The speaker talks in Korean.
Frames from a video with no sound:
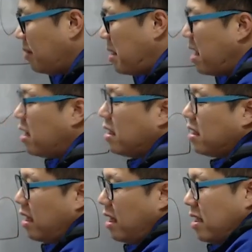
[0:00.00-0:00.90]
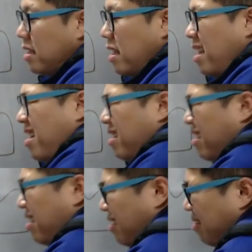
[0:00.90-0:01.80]
미안하다. 내가
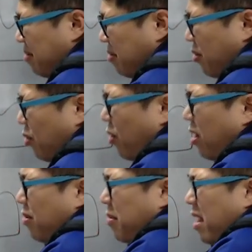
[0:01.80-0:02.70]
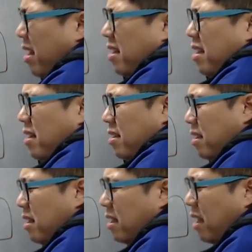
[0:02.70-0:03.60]
놀아서 미안하다.
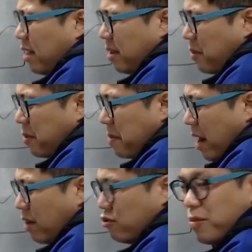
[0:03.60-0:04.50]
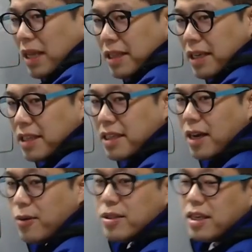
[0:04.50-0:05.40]
그냥 네가 나가서 한 번만 막아주면 안 되겠냐
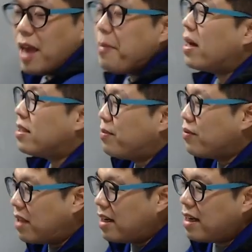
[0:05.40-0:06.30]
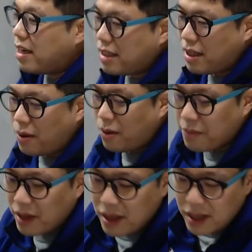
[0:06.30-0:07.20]
하고 이제 개백한테 부탁을 하게 돼요.
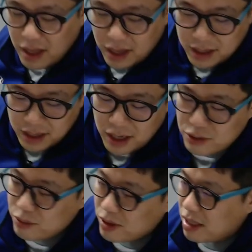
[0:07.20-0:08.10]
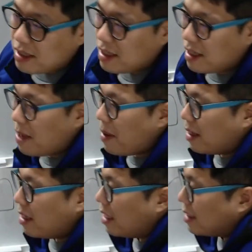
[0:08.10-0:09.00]
그래가지고 이때 당시에
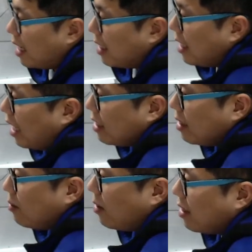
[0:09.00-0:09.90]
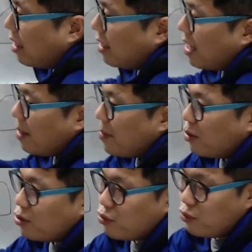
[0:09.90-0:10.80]
케백이 자기 아들과 딸
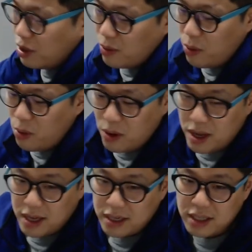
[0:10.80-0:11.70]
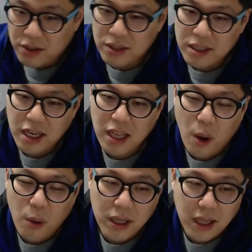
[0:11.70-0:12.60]
4명을 죽이고 이제 전쟁에
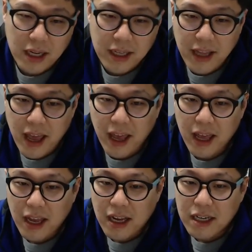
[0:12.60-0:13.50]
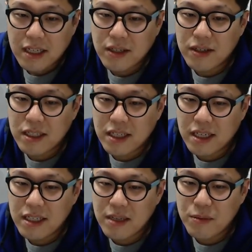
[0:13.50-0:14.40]
나오게 되는데 그거를 이제
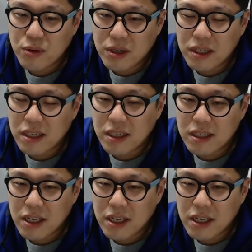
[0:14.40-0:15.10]
그림으로 그리, 이제